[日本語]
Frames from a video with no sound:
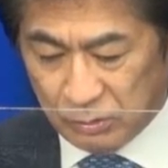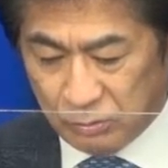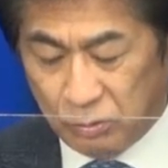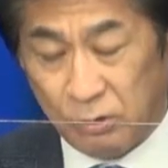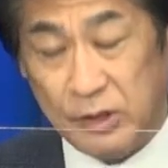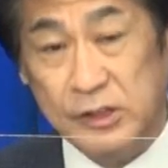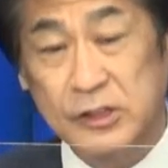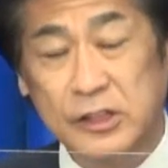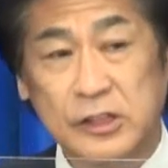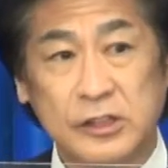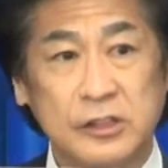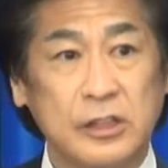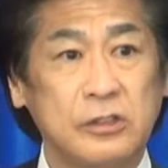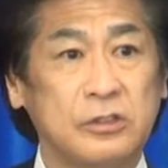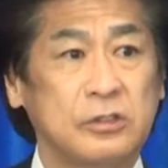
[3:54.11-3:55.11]
高齢者施
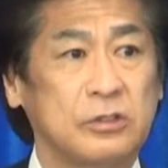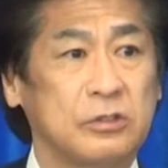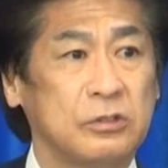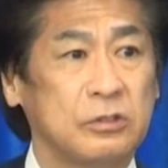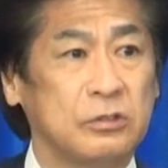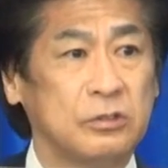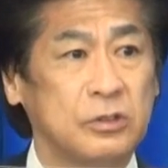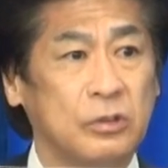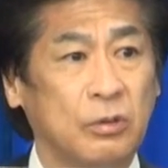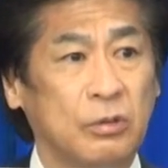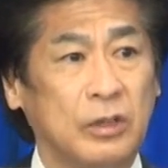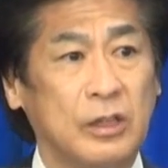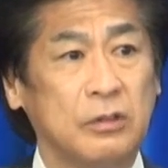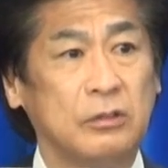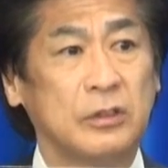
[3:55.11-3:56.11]
設にお
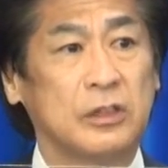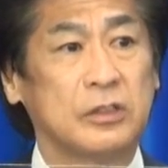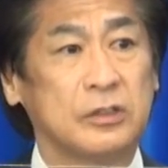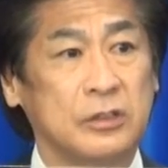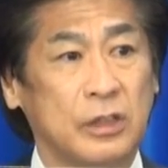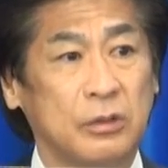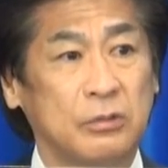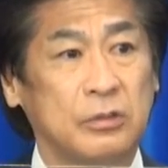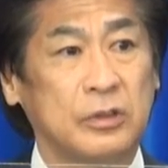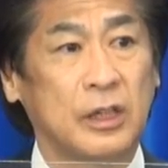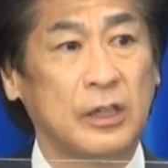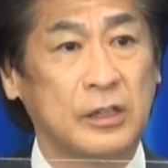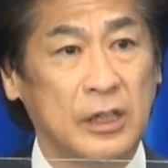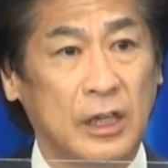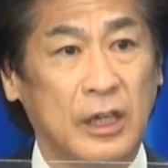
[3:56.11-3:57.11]
けるですね受け
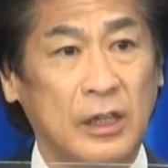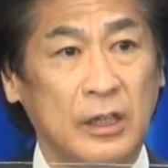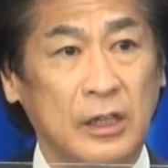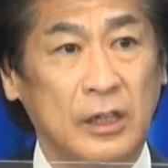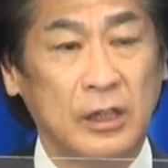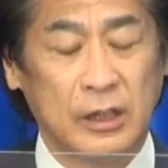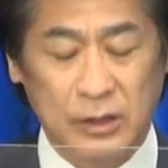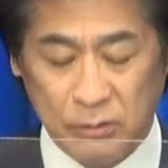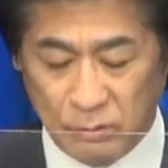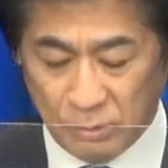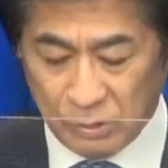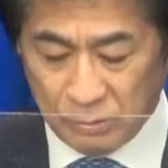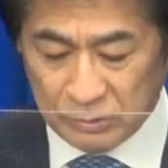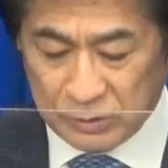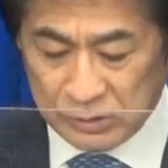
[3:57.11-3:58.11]
入れこ
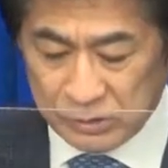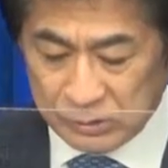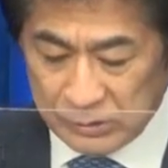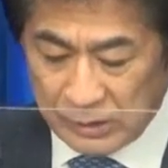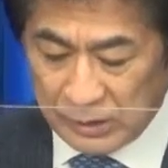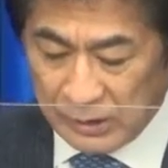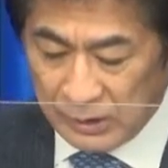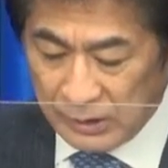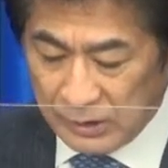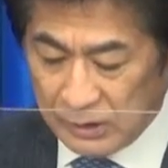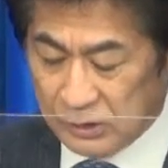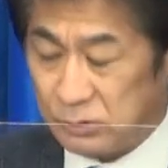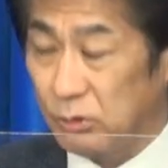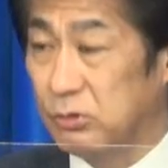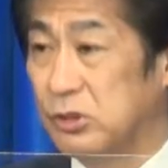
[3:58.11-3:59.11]
れをですね
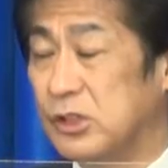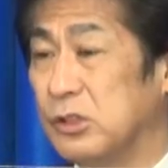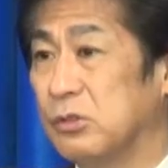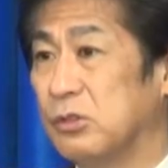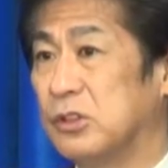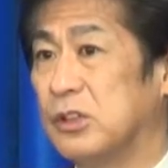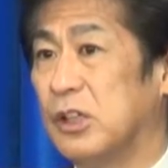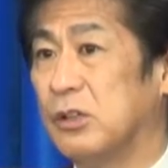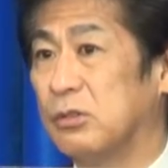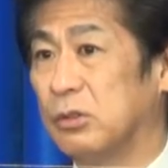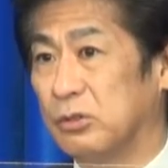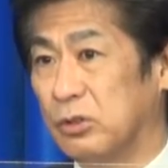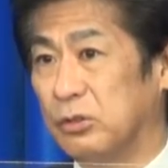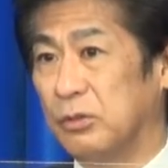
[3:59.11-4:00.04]
促進をしていくこと